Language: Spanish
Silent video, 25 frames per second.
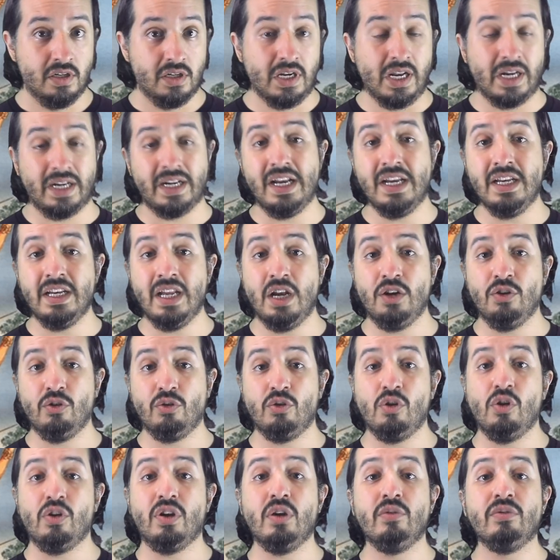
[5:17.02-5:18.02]
La reina
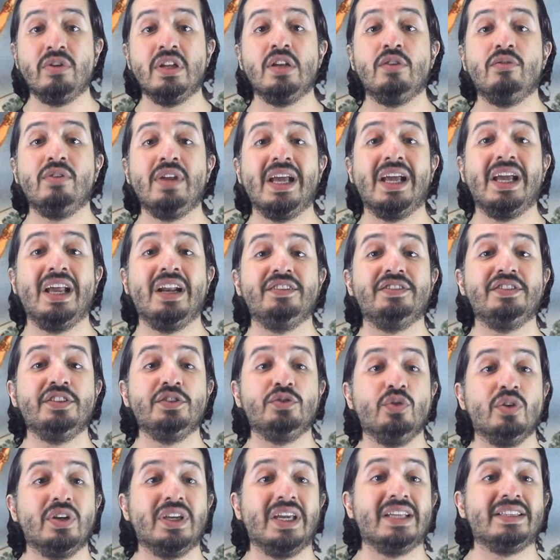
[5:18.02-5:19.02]
logró reunir un
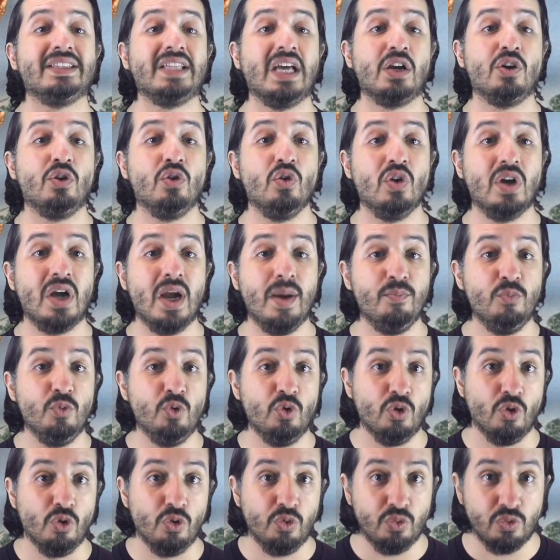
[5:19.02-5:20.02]
ejército que atacó
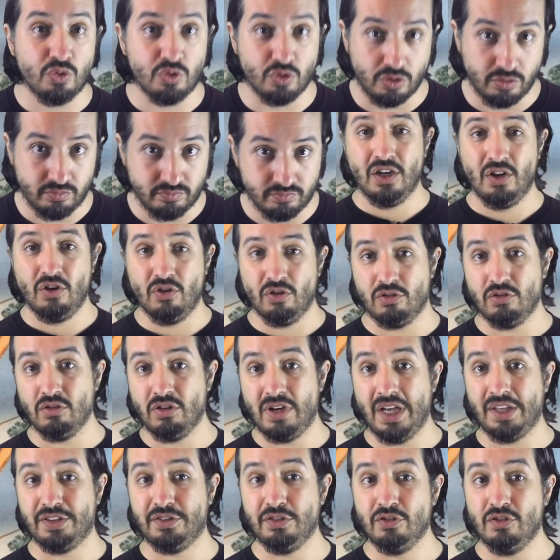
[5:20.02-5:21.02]
Cambuloduno, lo que
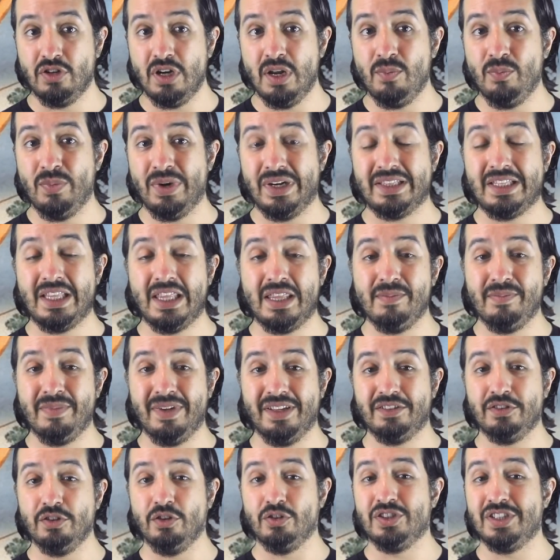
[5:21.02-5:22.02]
ocasionó la muerte de
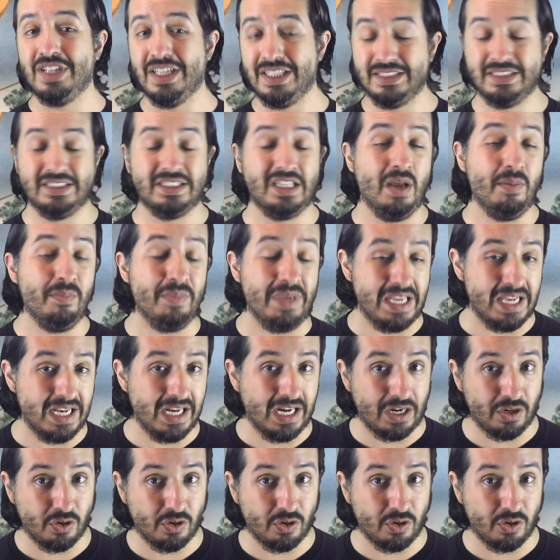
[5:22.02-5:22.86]
más de 80.000